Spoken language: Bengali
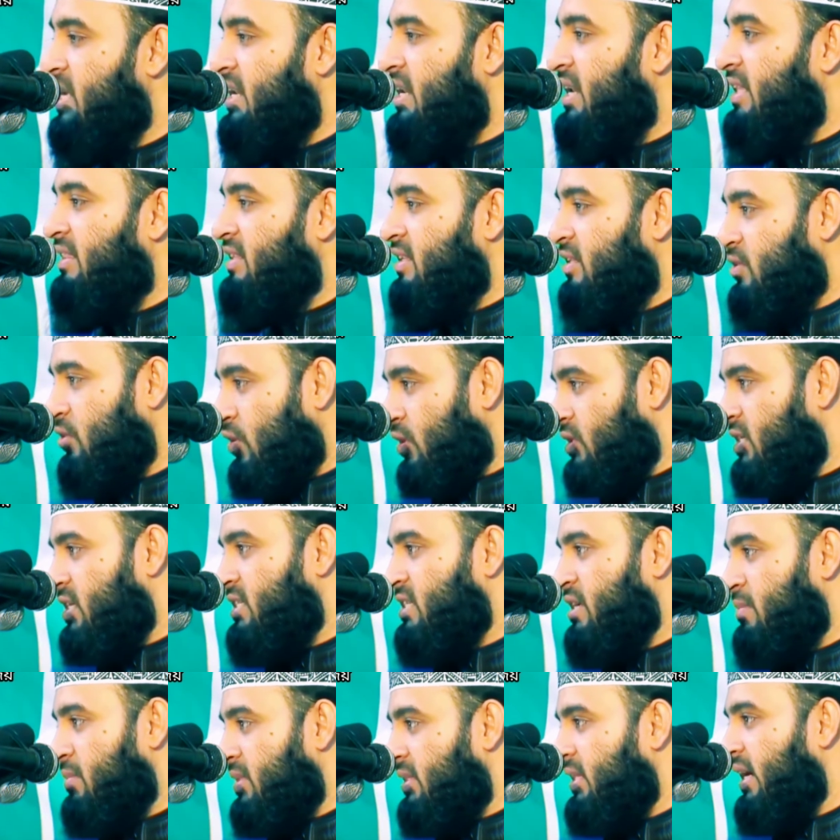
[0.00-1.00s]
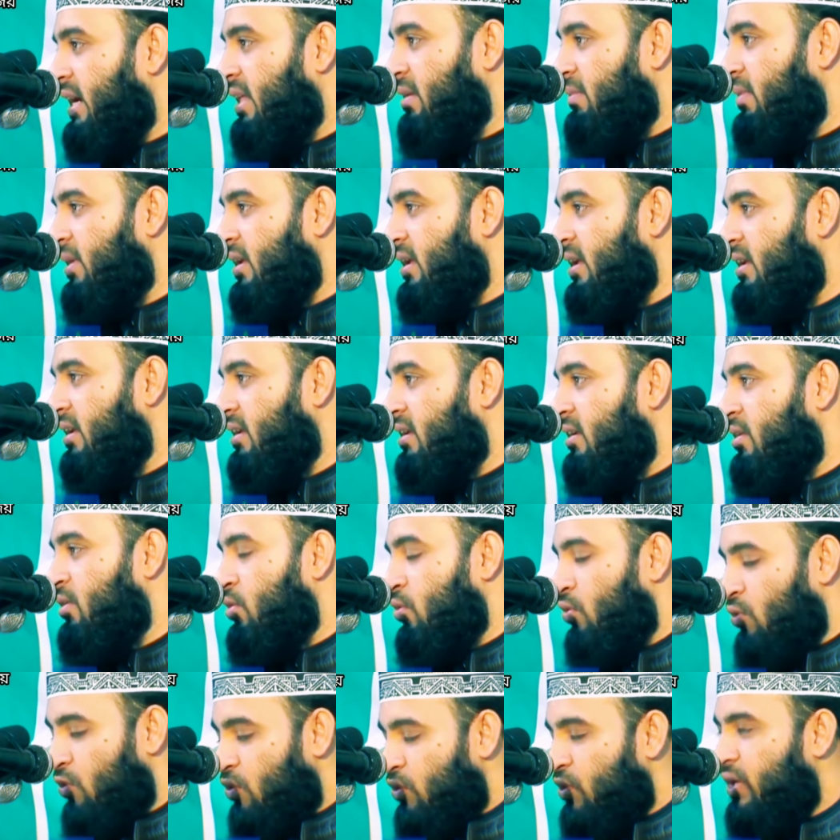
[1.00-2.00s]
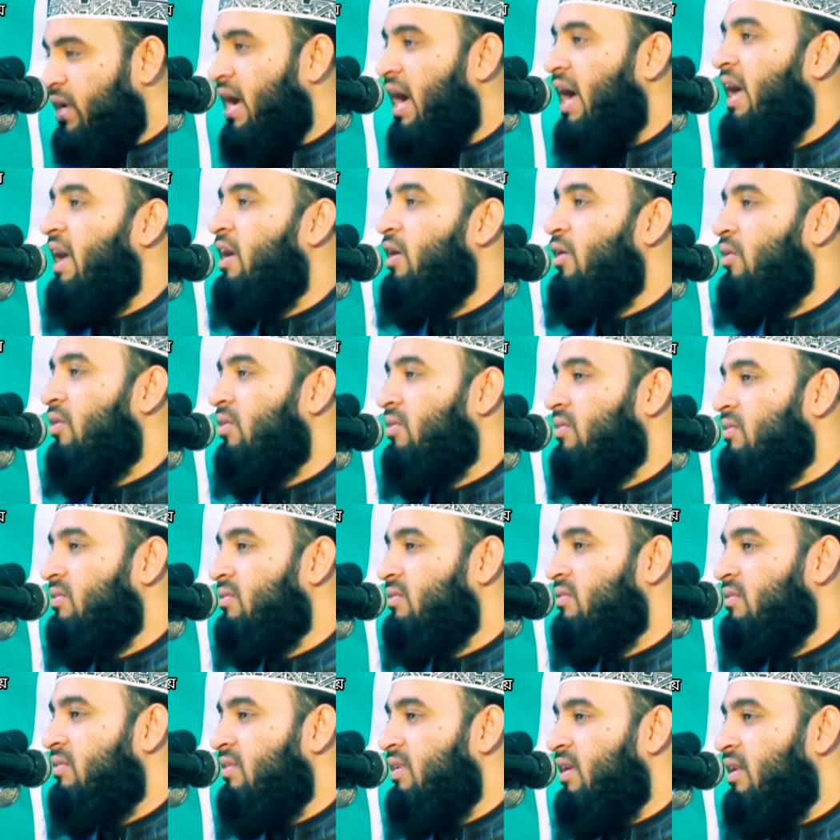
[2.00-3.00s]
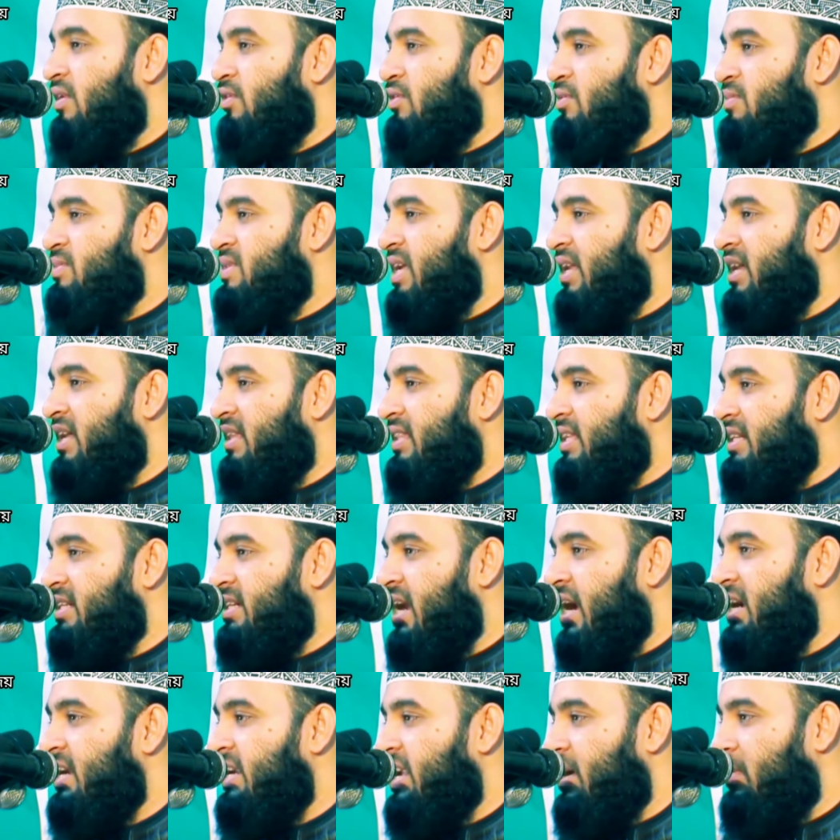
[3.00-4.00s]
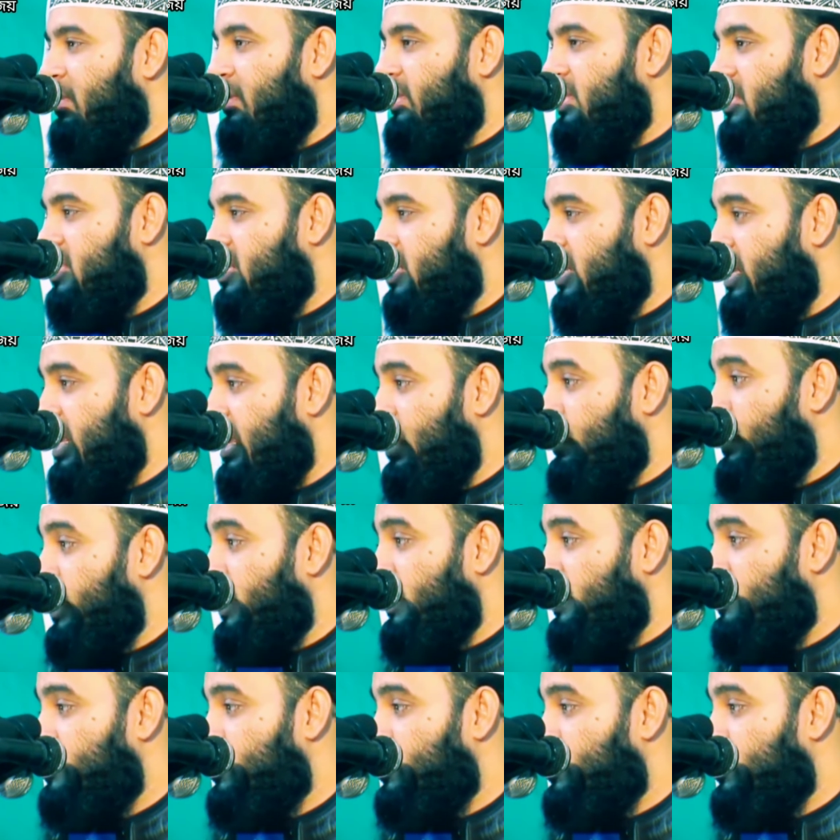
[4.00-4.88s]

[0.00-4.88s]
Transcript: জান্নাতের দরজার সামনে দাঁড়াবে ওর গায়েও এরকম জান্নাতের ঠান্ডা বাতাসের হিমেল